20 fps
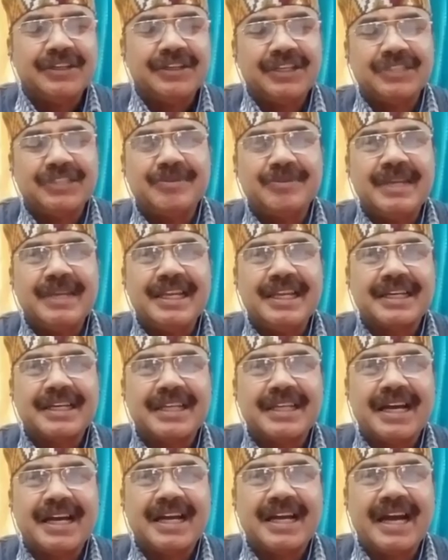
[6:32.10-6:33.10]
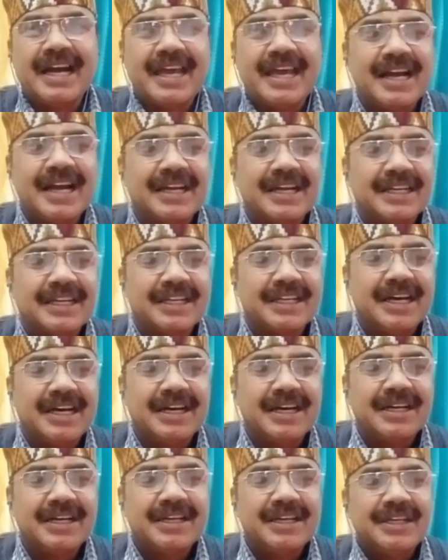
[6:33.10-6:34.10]
ढूंढ के मोती लाया
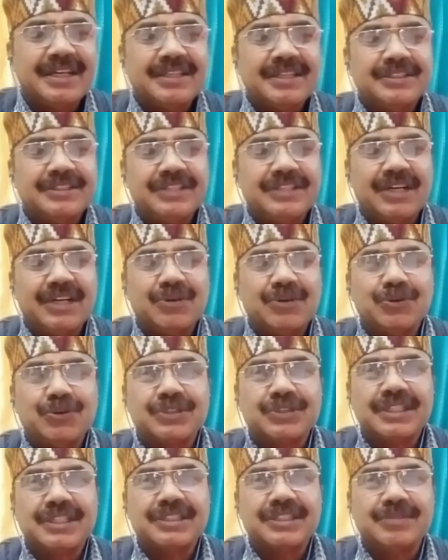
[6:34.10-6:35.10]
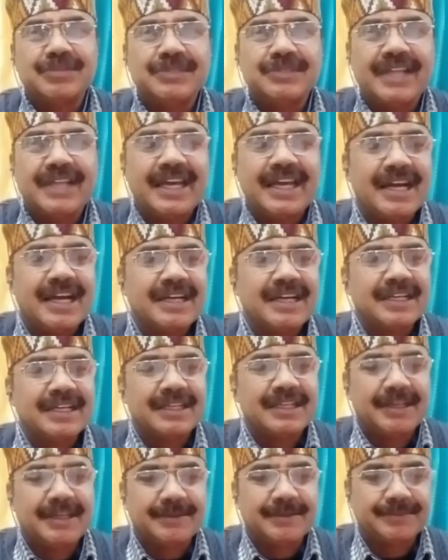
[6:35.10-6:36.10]
करना नज़में लिखना गाया
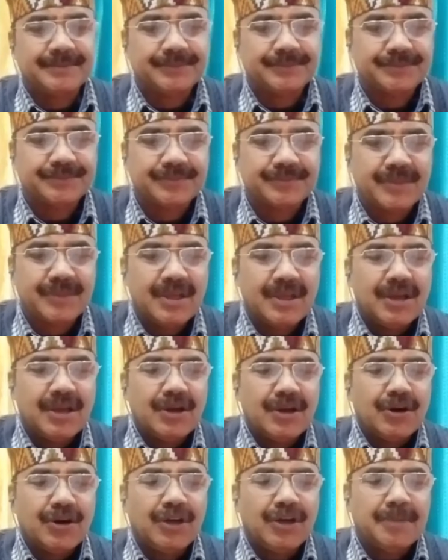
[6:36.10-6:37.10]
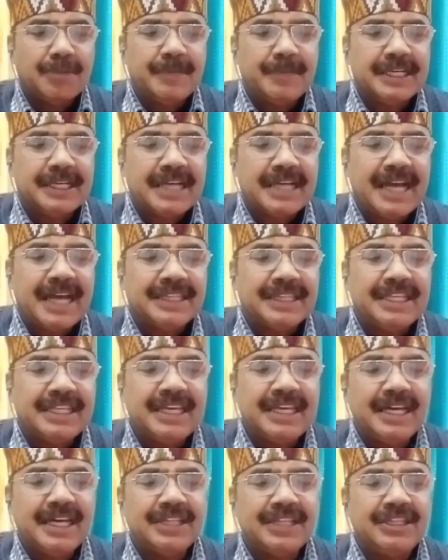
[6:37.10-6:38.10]
करना जग को सच समझाया
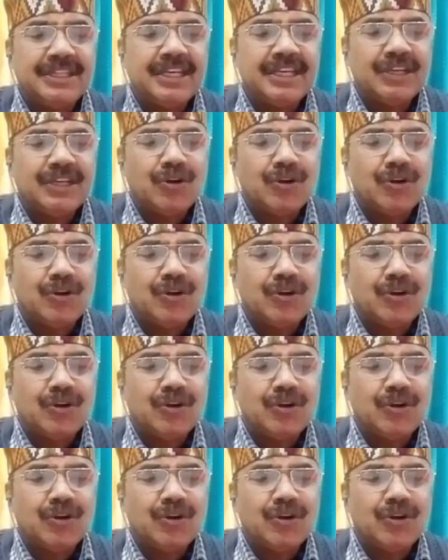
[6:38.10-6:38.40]
करना